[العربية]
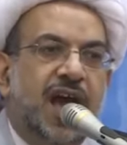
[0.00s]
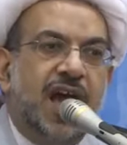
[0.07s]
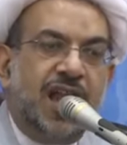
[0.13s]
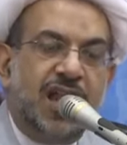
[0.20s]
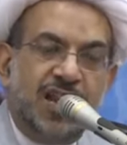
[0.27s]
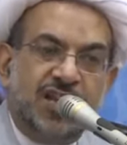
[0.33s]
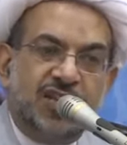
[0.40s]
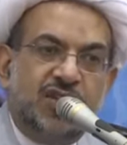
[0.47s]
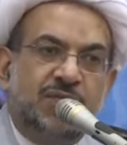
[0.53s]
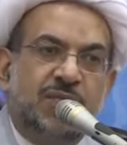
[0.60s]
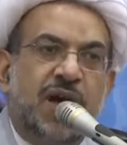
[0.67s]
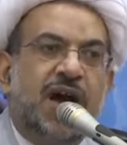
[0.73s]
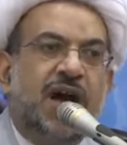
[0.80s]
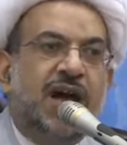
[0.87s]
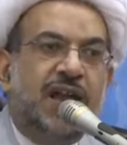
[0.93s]

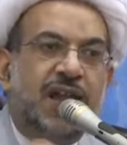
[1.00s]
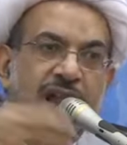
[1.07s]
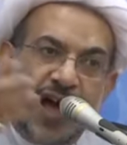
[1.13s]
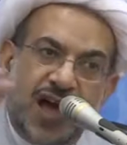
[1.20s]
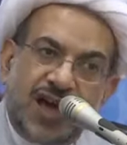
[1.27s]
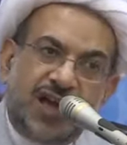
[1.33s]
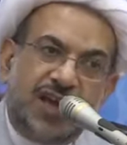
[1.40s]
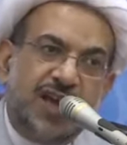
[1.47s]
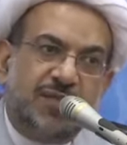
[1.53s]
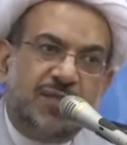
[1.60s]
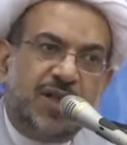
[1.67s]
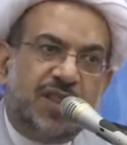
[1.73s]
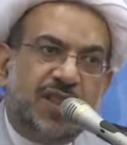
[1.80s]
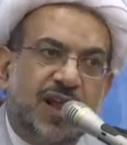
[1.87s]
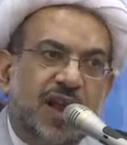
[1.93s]
الاجماع لا
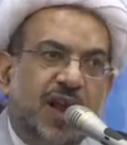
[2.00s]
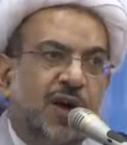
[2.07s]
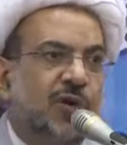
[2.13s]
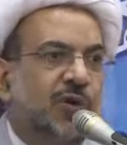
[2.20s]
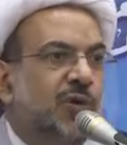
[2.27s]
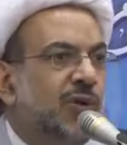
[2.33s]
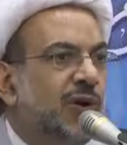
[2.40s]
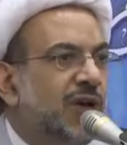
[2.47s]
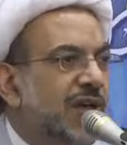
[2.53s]
قيمه له